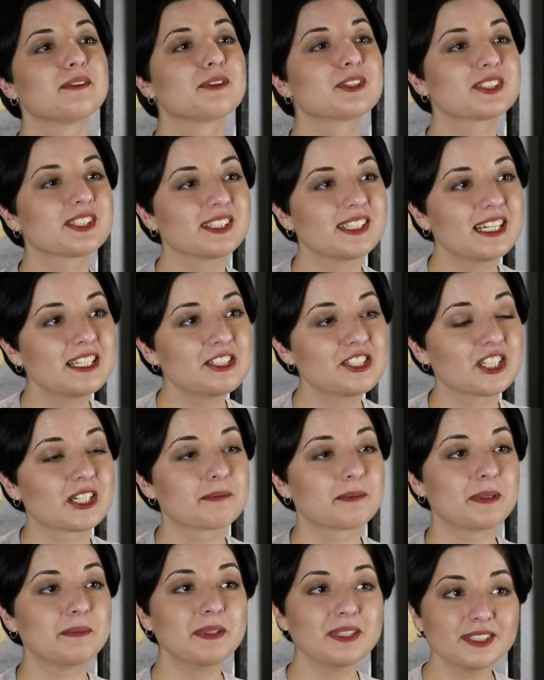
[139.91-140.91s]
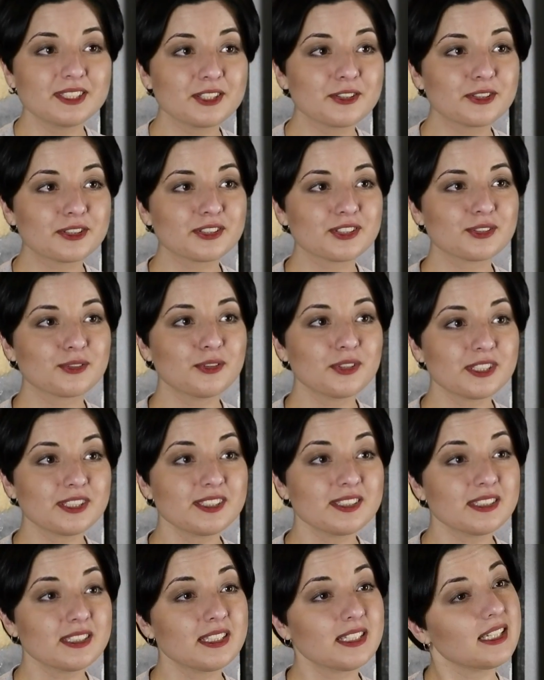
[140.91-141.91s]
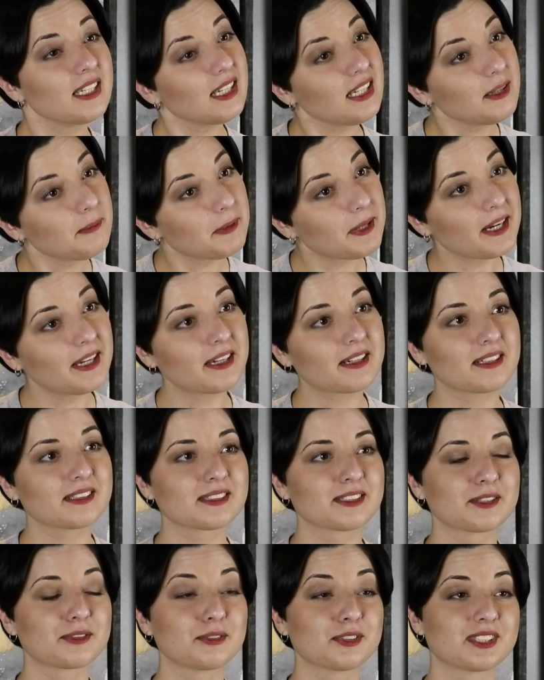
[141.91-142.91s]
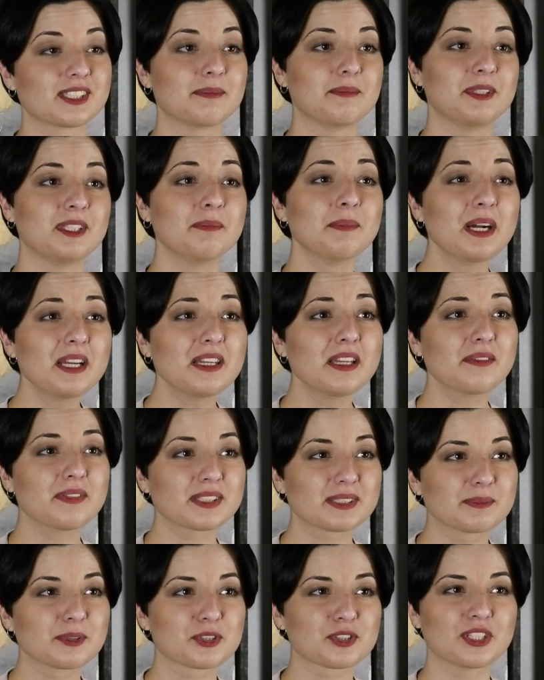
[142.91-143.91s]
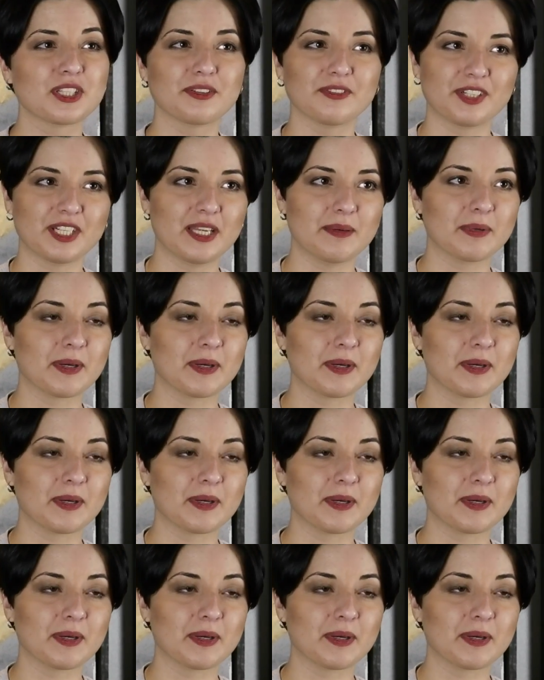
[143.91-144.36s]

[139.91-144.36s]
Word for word: Его задача – побить рекорд скорости или проехать круг за минимально возможное